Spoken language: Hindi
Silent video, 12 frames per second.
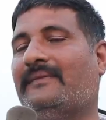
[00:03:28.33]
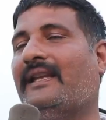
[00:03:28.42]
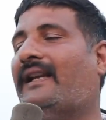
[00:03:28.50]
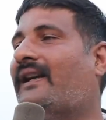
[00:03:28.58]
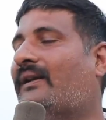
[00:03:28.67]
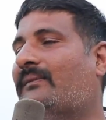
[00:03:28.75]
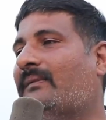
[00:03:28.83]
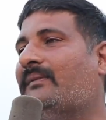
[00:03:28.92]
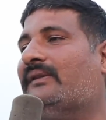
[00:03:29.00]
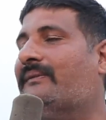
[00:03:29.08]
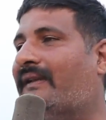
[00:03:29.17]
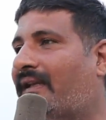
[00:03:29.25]
मेरे काम में
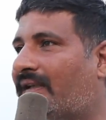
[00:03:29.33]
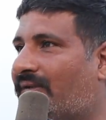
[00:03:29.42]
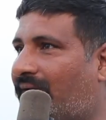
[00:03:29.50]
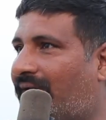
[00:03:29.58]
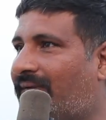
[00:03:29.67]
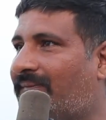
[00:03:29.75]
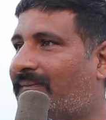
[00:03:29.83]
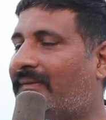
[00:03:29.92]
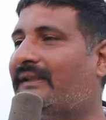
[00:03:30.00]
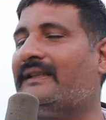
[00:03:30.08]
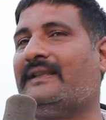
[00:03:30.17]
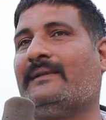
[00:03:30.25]
बहुत विकास हो रहा
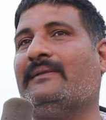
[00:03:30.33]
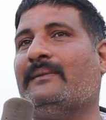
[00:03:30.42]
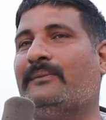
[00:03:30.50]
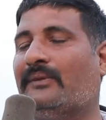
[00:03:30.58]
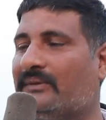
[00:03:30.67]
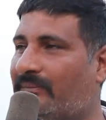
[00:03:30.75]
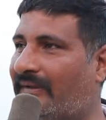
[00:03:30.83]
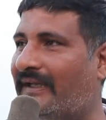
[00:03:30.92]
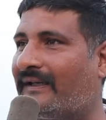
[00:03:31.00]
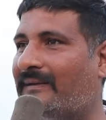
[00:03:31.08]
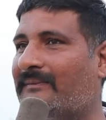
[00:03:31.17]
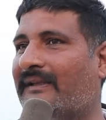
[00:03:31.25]
मंत्री साहब ने बहुत बढ़िया
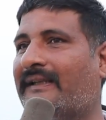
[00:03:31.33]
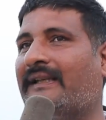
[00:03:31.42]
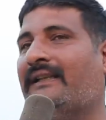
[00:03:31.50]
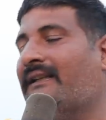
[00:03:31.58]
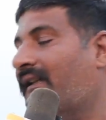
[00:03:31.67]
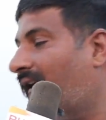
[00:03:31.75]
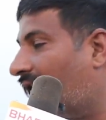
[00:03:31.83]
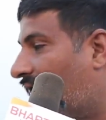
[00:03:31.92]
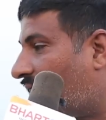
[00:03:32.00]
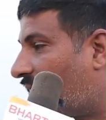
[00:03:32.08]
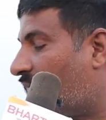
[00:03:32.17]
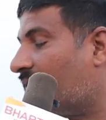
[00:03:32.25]
काम कर किया
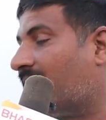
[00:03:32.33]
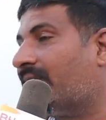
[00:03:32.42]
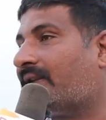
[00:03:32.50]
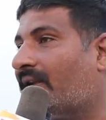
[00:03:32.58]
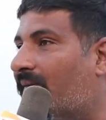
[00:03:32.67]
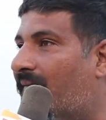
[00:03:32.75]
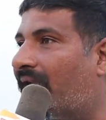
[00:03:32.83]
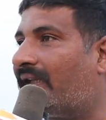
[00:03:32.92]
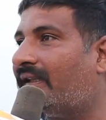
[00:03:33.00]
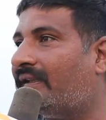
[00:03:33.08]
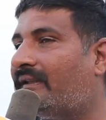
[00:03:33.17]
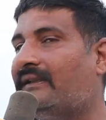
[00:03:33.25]
अठारह फुट की सड़क बना
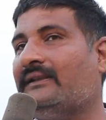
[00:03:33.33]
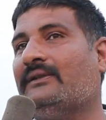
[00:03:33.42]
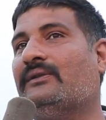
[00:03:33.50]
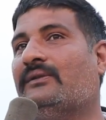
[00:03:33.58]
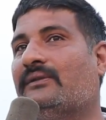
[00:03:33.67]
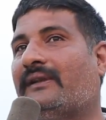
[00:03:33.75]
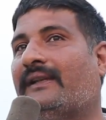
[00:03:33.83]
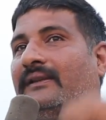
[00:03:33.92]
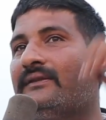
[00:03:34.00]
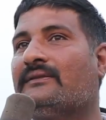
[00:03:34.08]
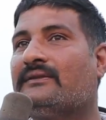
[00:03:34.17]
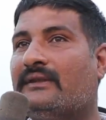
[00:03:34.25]
रखी और
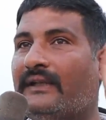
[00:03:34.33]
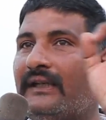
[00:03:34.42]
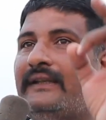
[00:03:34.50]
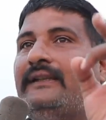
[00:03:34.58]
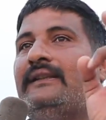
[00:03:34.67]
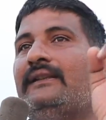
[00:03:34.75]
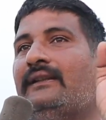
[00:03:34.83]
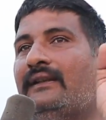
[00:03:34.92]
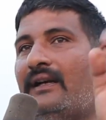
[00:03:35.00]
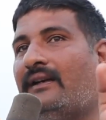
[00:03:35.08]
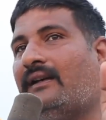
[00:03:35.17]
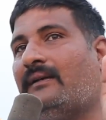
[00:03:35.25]
किस गली
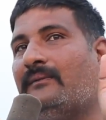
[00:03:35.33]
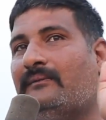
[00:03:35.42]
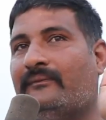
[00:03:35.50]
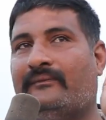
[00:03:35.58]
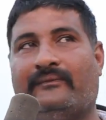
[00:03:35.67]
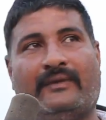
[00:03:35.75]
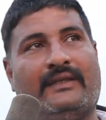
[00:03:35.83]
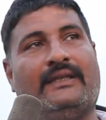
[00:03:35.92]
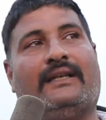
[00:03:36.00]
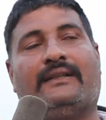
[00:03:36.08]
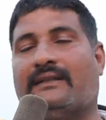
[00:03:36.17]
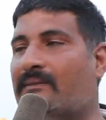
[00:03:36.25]
नाका
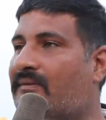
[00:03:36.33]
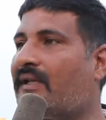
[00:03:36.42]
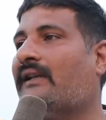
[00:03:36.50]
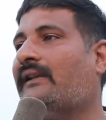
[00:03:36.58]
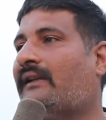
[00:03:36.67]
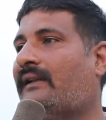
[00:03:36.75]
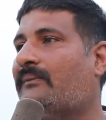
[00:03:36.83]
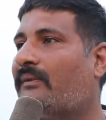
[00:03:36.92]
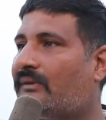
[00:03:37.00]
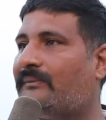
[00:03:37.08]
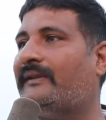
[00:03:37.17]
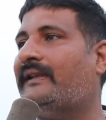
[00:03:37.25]
यहाँ की शमशान लग के
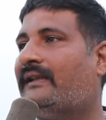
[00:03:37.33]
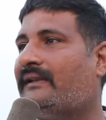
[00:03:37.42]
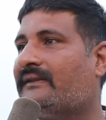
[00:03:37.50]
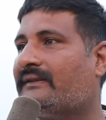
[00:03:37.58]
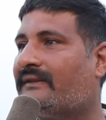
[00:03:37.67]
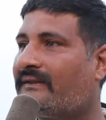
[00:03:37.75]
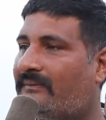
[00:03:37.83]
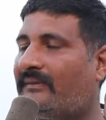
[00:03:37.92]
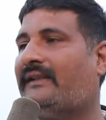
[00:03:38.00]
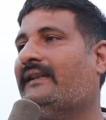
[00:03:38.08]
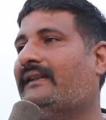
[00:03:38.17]
बहुत बढ़िया सिस्टम बन रहा